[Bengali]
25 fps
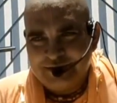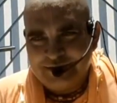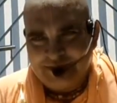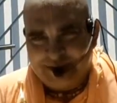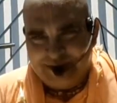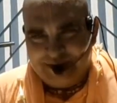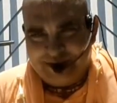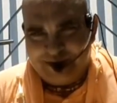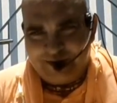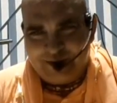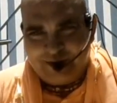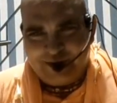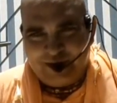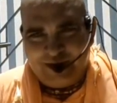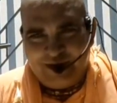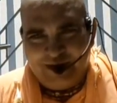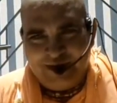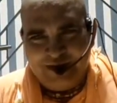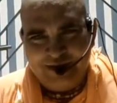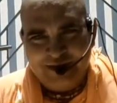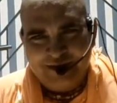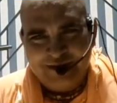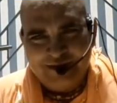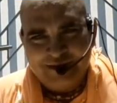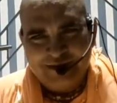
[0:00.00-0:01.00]
জানেন আপনারা
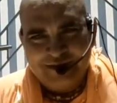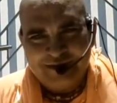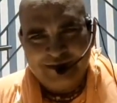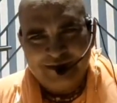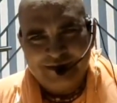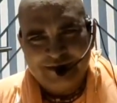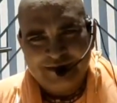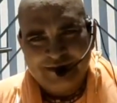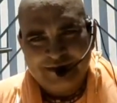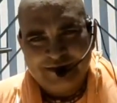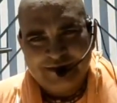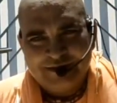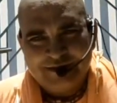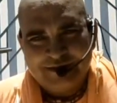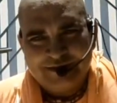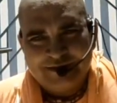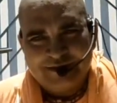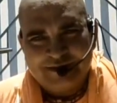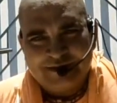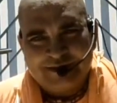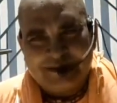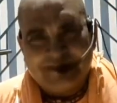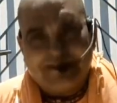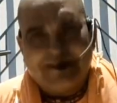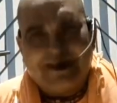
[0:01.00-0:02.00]

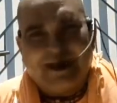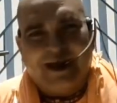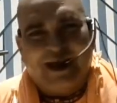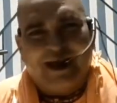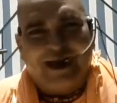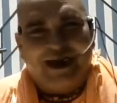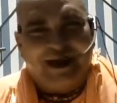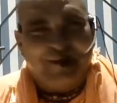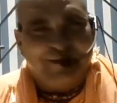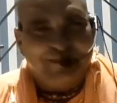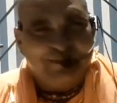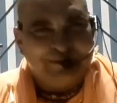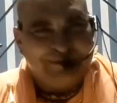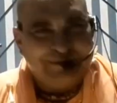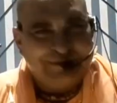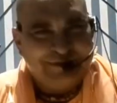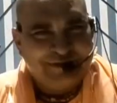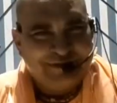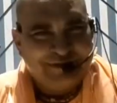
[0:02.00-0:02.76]
শ্রীদাম